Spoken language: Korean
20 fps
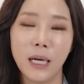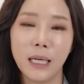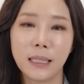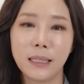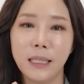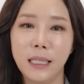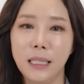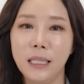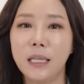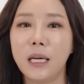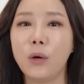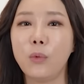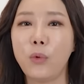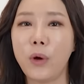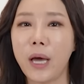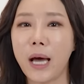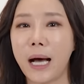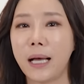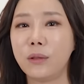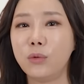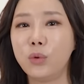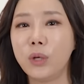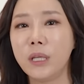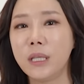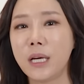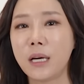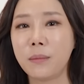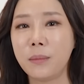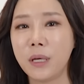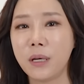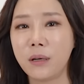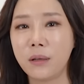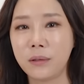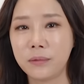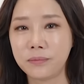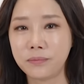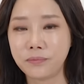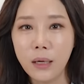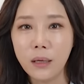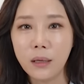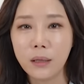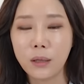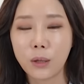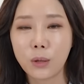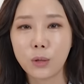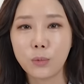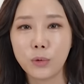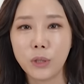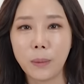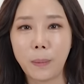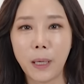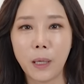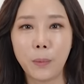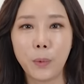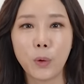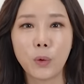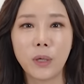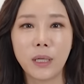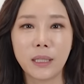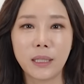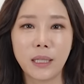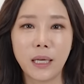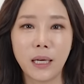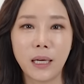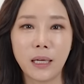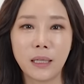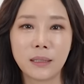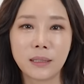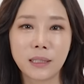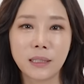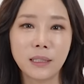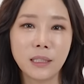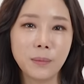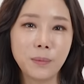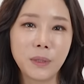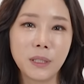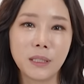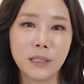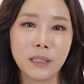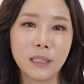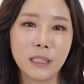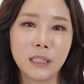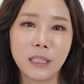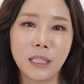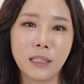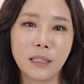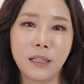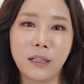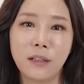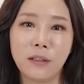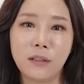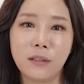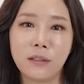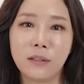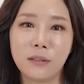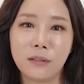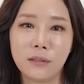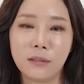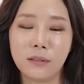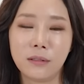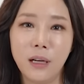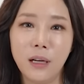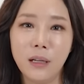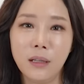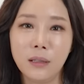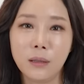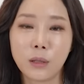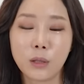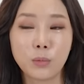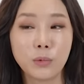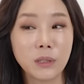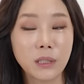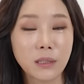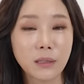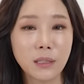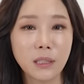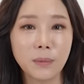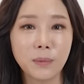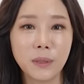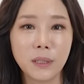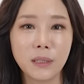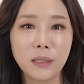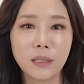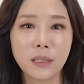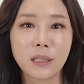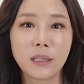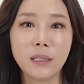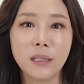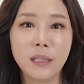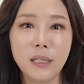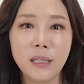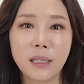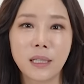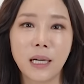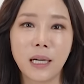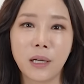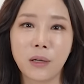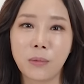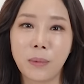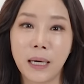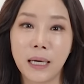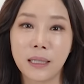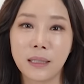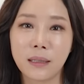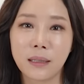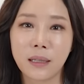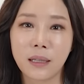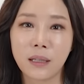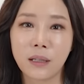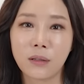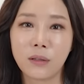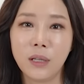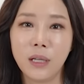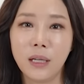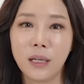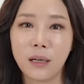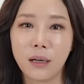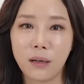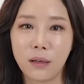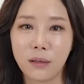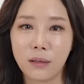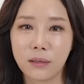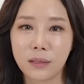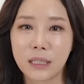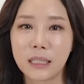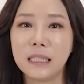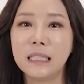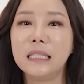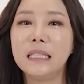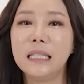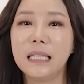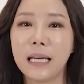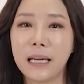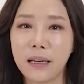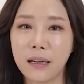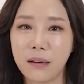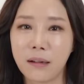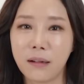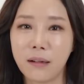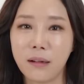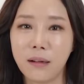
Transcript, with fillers: 근데 이게 왜 안 되냐면 여러분이 발표를 할 때 스크립트를 치잖아요. 여러분 스크립트는 글일까요, 말일까요? 어, 글이에요.